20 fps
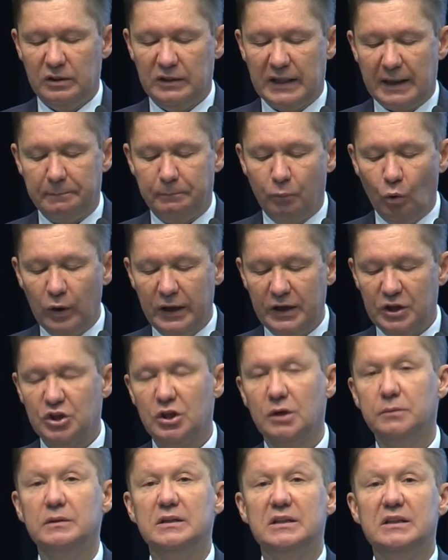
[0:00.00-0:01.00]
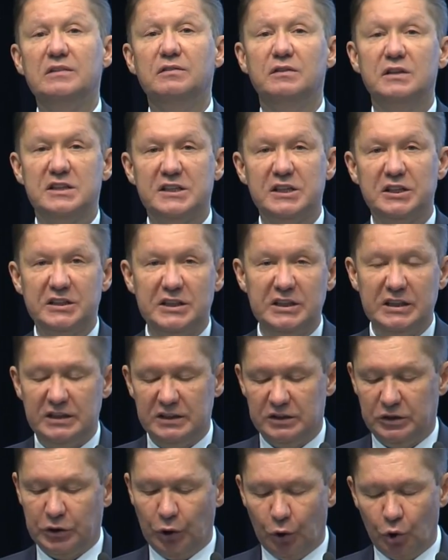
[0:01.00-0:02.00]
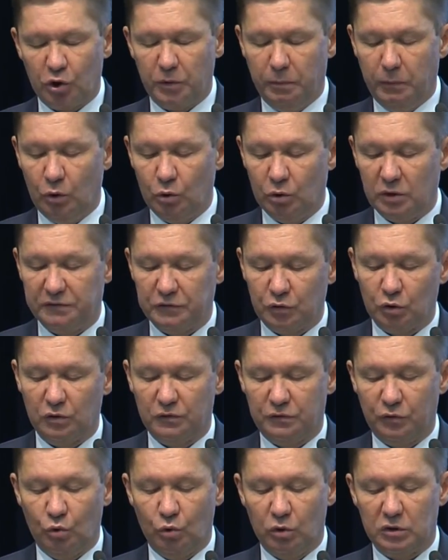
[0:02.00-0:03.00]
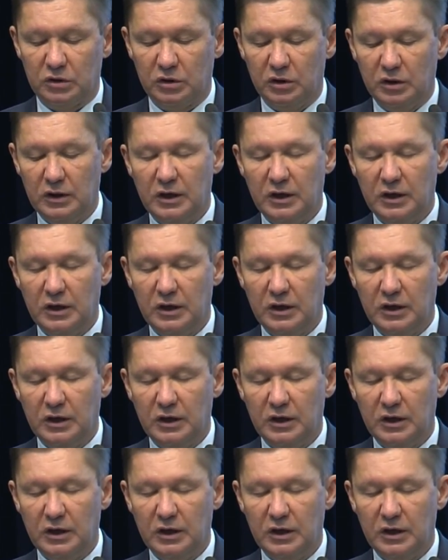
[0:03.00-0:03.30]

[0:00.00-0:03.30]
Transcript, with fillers: до более чем 23 миллионов тонн в год.